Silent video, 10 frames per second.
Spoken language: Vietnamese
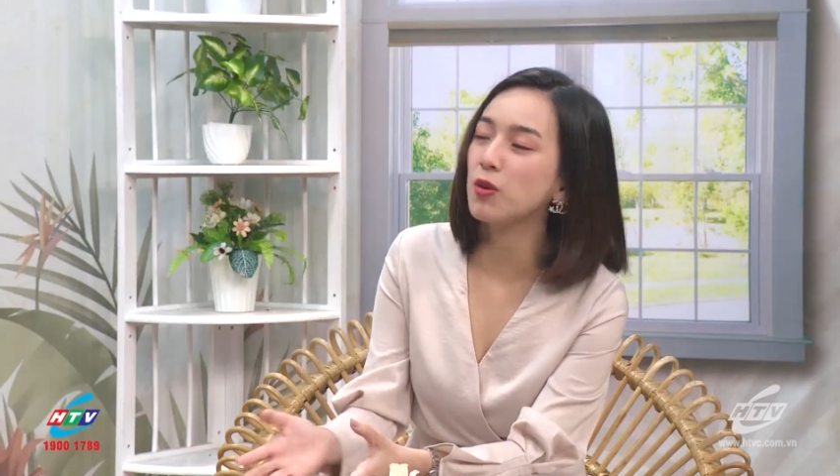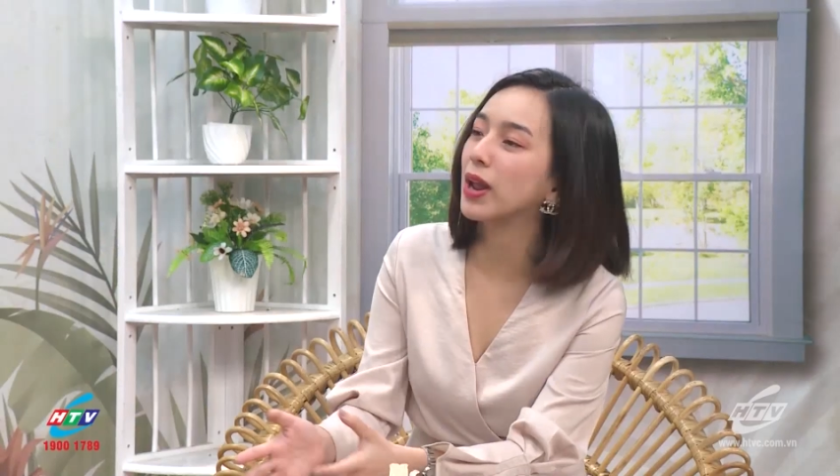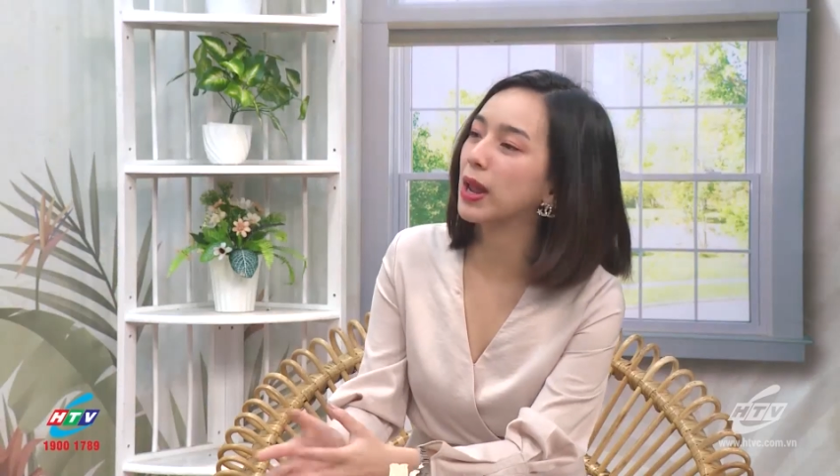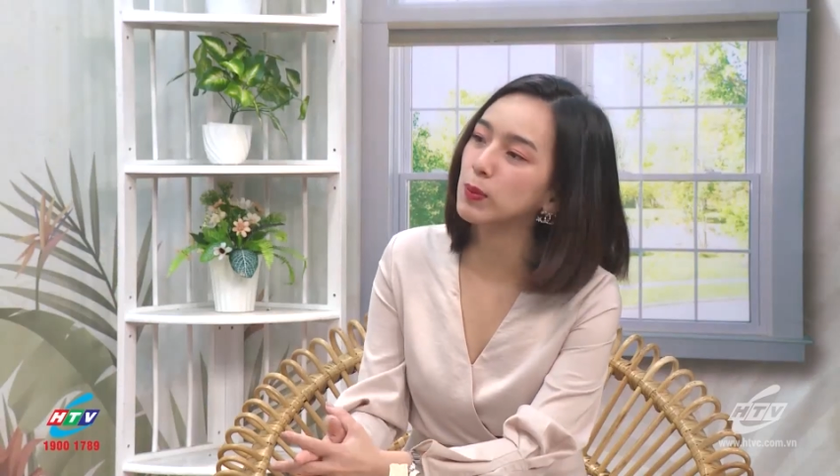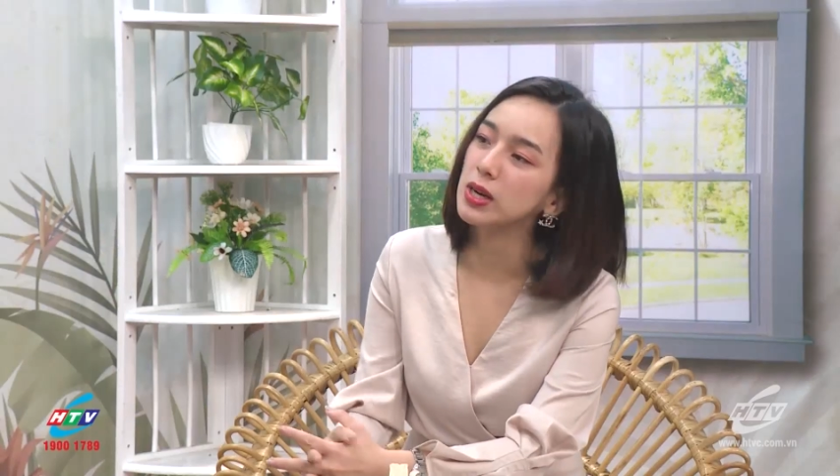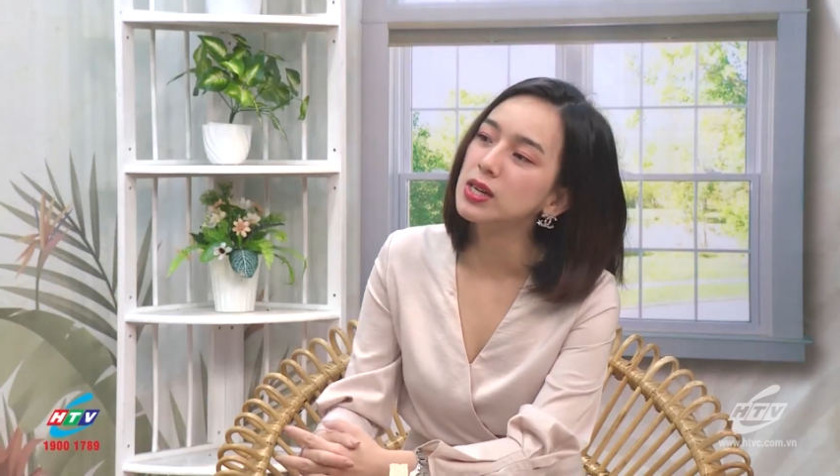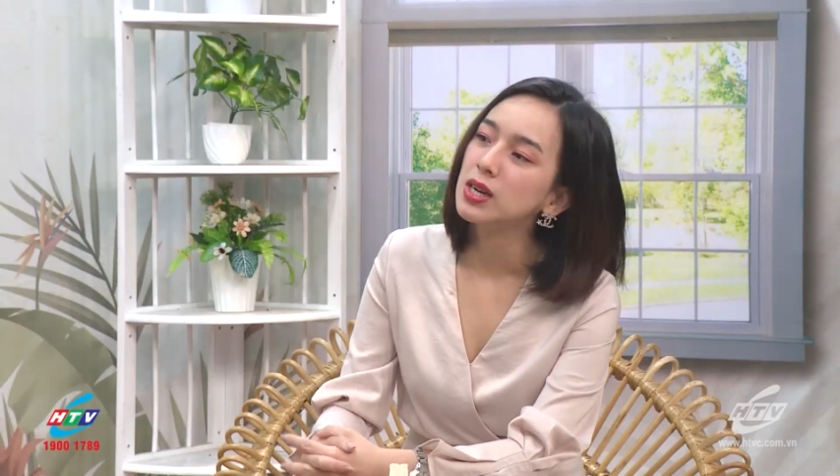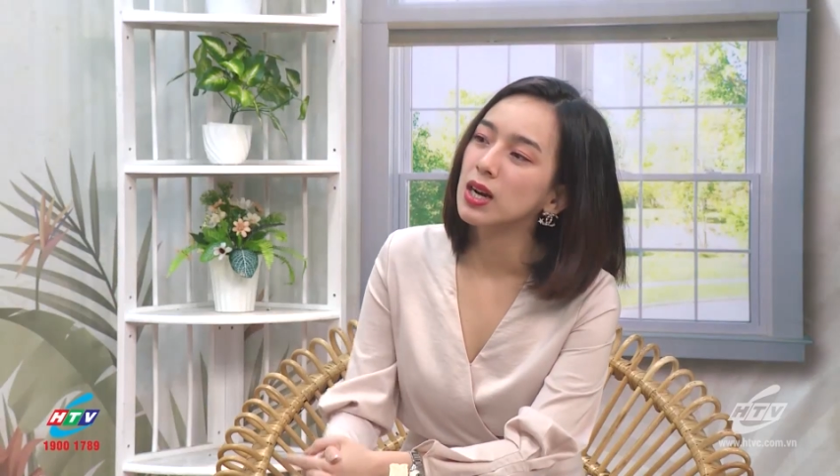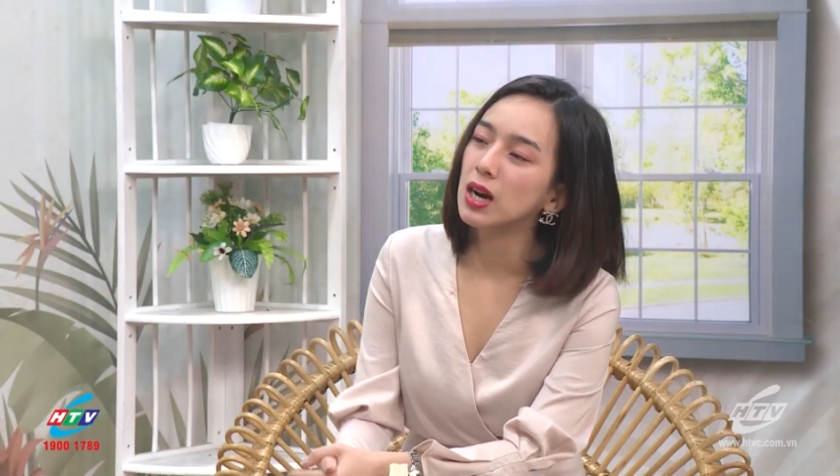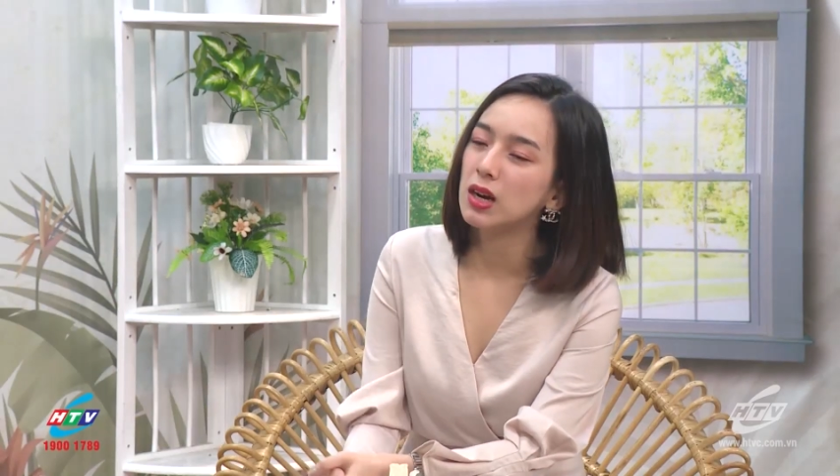đầu nan mà
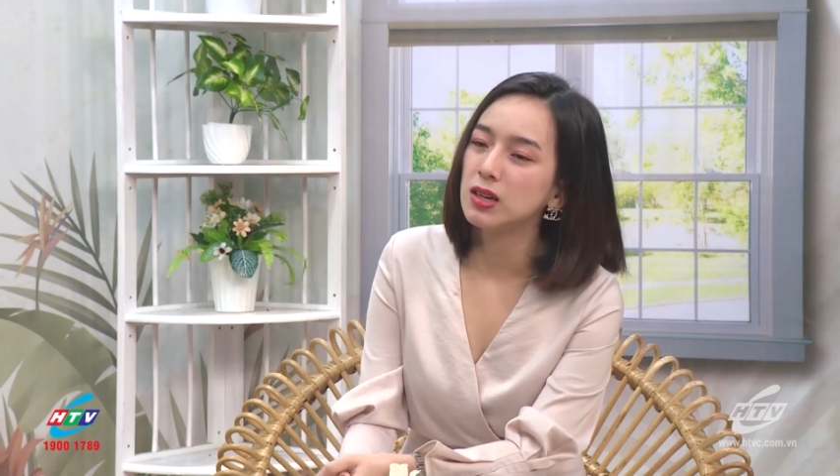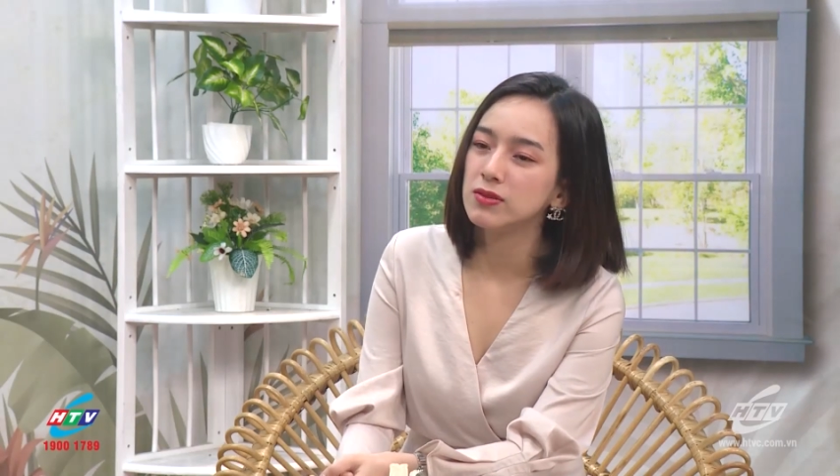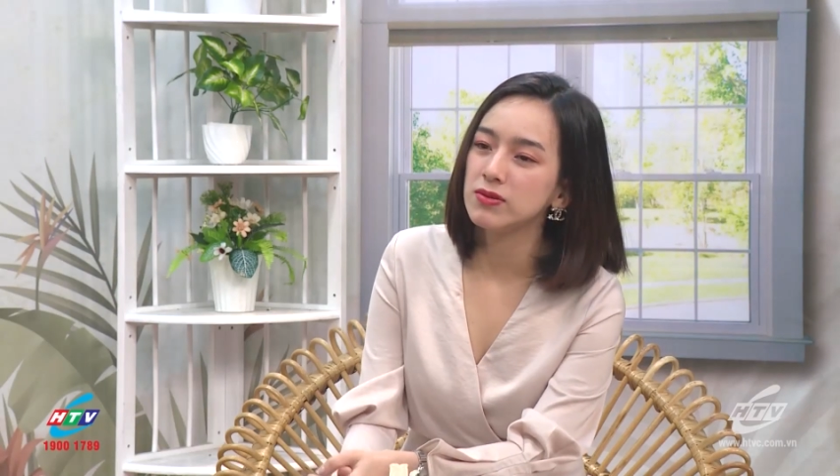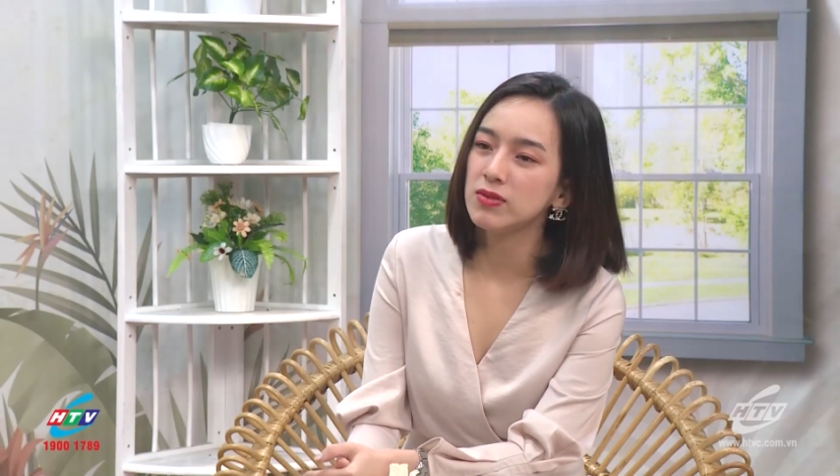à,